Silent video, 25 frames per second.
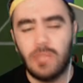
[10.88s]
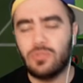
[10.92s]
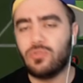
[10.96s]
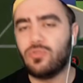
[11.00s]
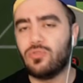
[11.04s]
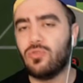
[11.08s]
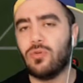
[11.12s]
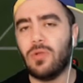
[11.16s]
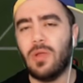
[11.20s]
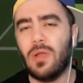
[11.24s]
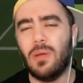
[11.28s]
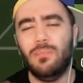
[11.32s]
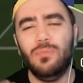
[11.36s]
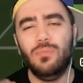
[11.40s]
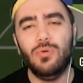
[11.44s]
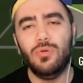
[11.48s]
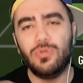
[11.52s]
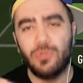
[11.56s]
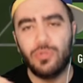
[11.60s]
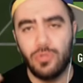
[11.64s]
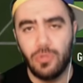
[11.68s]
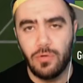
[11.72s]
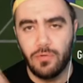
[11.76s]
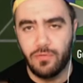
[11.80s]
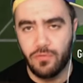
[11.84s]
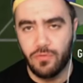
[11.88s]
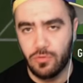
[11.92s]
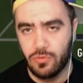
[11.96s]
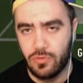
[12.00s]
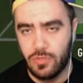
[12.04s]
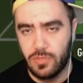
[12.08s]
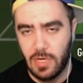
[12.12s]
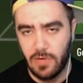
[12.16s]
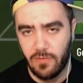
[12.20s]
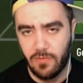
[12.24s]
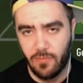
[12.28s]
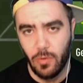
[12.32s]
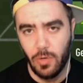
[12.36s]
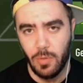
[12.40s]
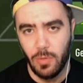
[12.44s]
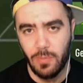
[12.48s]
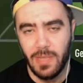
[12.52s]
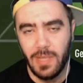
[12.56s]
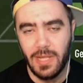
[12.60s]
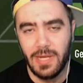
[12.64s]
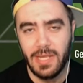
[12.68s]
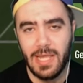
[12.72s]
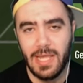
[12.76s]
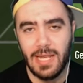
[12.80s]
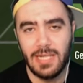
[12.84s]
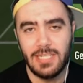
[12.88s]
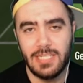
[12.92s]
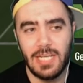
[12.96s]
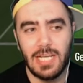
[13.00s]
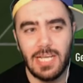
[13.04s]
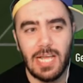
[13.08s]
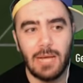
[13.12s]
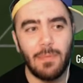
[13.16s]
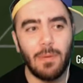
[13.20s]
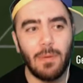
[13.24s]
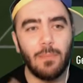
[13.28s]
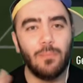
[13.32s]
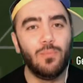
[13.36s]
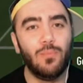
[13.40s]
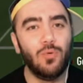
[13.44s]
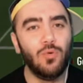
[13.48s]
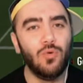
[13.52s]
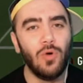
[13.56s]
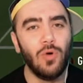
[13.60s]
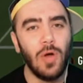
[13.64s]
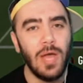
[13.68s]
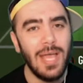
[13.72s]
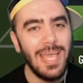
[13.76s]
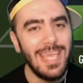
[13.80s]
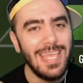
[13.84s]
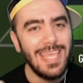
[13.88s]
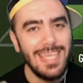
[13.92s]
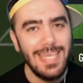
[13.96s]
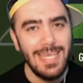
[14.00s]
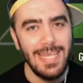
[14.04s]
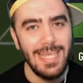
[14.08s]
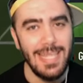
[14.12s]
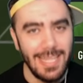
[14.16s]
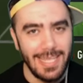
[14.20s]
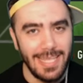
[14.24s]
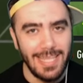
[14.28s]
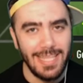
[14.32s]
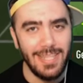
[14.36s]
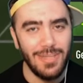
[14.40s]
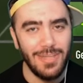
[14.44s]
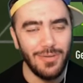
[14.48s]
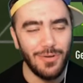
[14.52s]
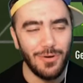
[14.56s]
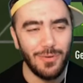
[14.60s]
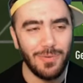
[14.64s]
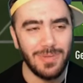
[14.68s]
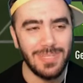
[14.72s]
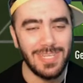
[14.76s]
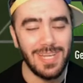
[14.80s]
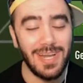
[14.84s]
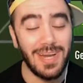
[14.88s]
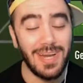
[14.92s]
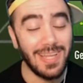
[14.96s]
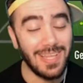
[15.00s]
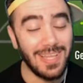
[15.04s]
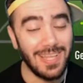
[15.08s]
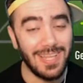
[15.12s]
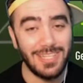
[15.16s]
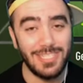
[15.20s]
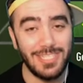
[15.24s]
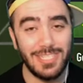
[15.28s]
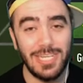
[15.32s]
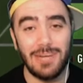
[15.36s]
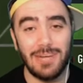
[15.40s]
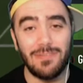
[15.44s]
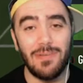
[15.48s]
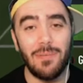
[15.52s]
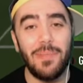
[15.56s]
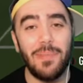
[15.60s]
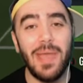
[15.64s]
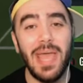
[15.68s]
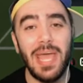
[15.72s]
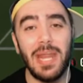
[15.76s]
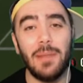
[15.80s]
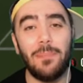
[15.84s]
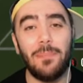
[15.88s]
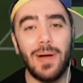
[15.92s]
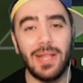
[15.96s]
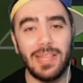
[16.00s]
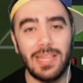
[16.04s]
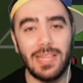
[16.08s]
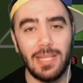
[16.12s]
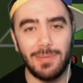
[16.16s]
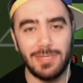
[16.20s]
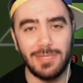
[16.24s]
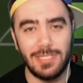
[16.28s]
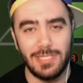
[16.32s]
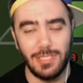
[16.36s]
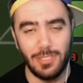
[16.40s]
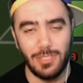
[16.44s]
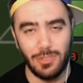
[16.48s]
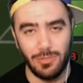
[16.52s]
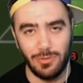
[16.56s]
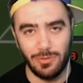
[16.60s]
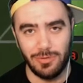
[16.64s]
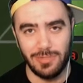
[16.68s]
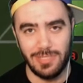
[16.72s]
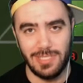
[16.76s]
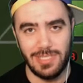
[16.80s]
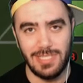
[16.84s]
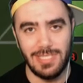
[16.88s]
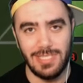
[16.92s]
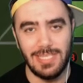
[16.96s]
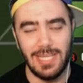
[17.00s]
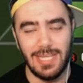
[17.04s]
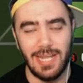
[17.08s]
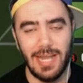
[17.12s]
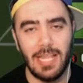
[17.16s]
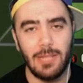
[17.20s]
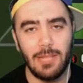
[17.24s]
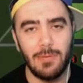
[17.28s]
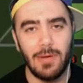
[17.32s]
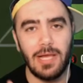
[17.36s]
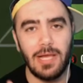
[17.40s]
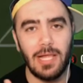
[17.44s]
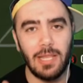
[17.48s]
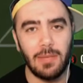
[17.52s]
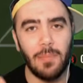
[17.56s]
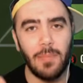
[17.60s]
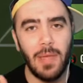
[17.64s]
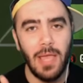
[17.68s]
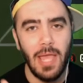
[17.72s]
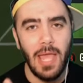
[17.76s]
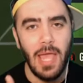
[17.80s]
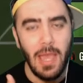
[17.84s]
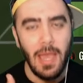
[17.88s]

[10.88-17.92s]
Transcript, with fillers: sonra bir sürü Food Draft bölümleri gelecek ama bu ilk diyorum arkadaşlar ve beğeni patlaması istiyoruz sizden. Hadi bakalım.